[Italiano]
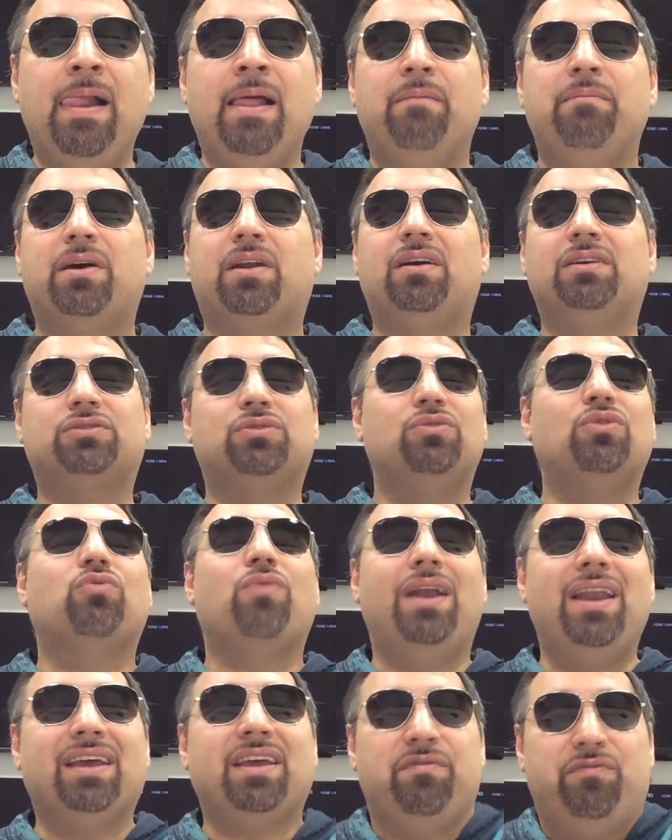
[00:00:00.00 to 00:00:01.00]
Però sono
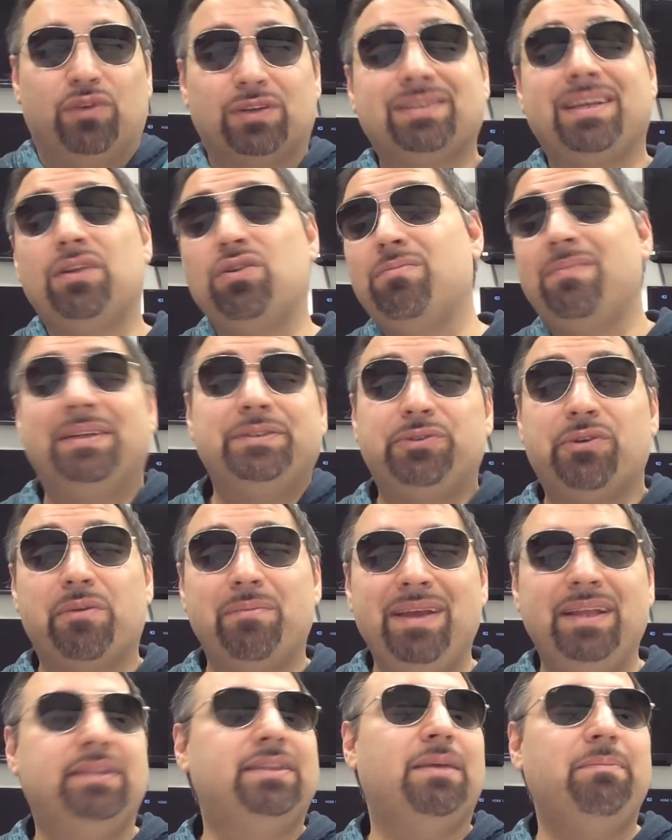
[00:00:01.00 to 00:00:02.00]
quelle che forse hanno
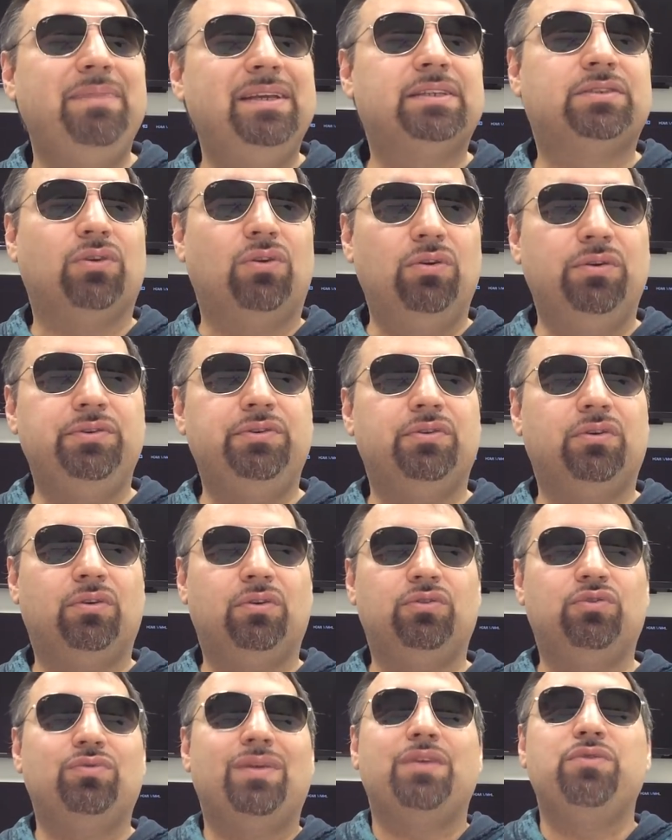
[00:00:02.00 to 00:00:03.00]
maggiormente
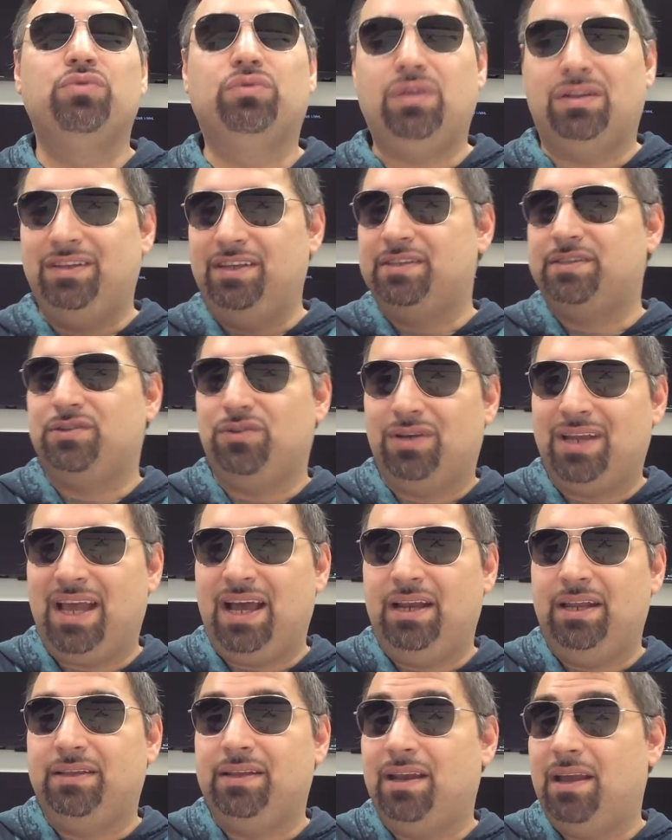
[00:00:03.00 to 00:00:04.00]
bisogno di un aiuto
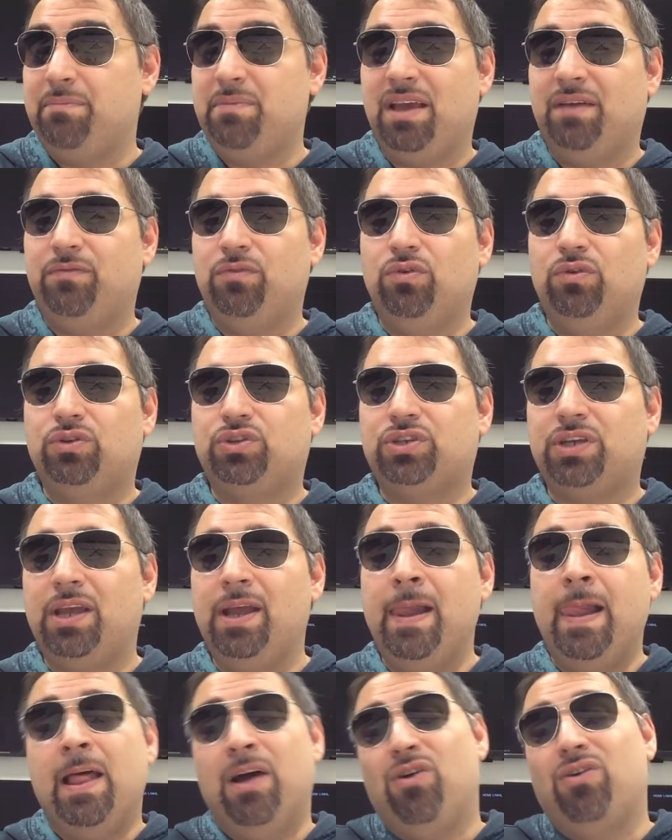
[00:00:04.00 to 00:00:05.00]
addizionale della mia
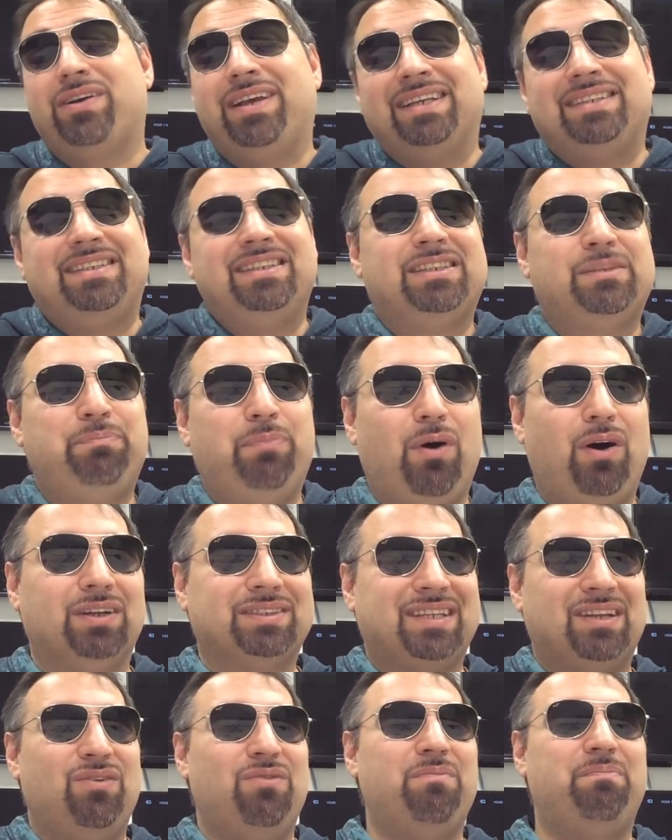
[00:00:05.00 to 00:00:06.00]
voce o che si
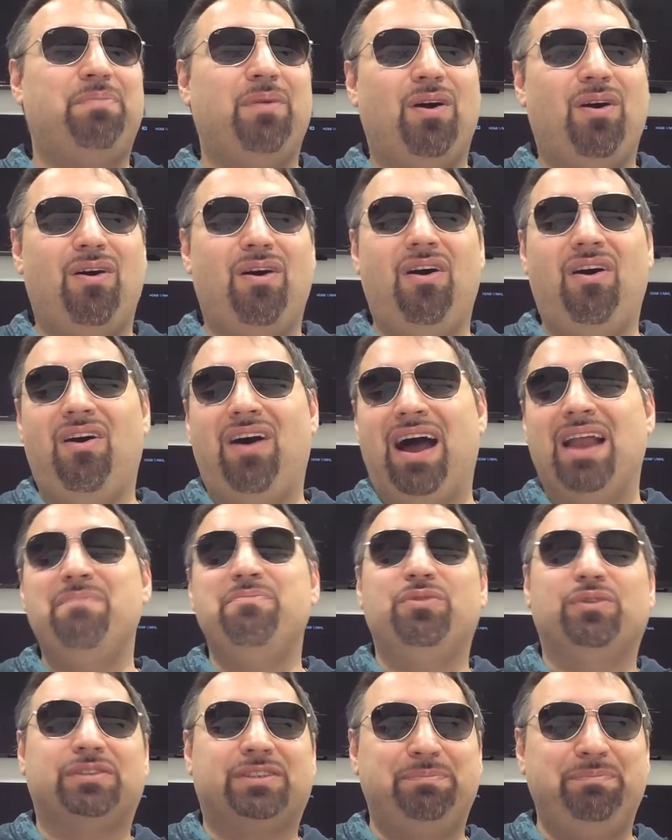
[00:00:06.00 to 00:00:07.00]
sposano un po' al
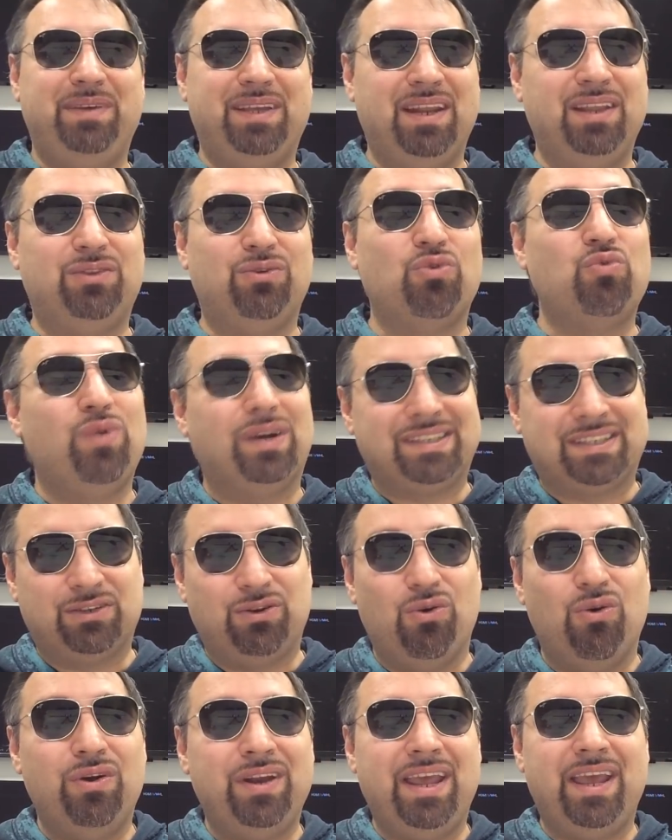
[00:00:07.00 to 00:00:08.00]
mio spirito
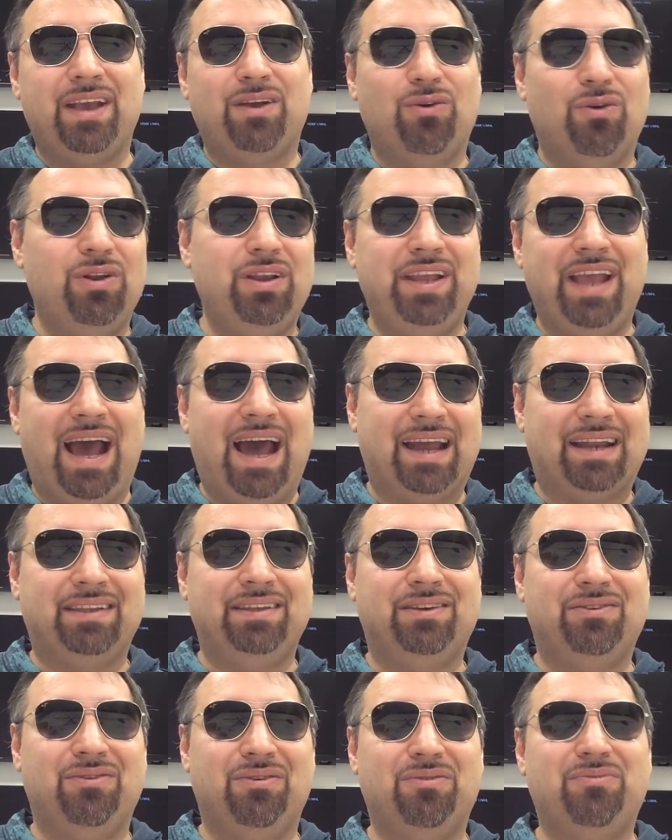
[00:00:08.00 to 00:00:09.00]
guascone e
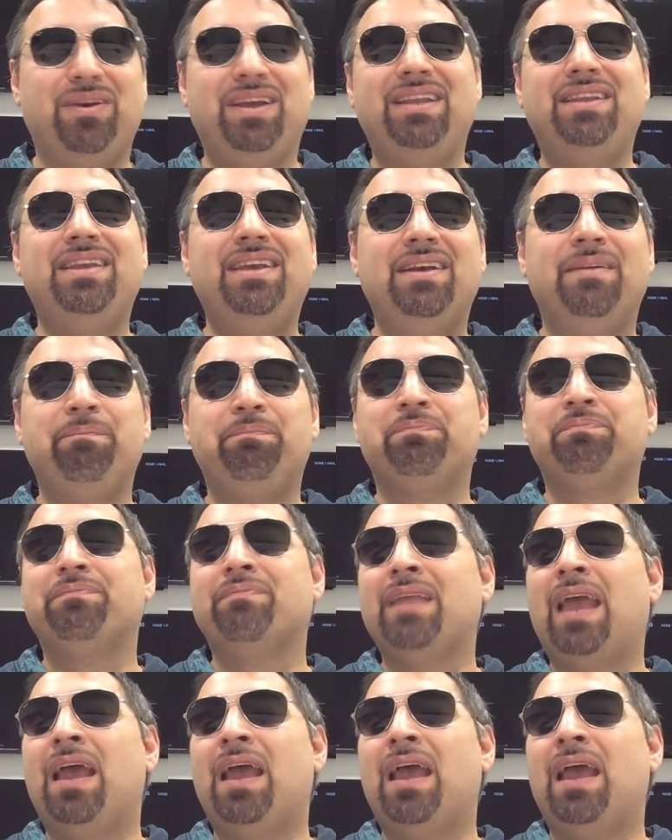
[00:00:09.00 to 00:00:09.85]
gogliardico. Quindi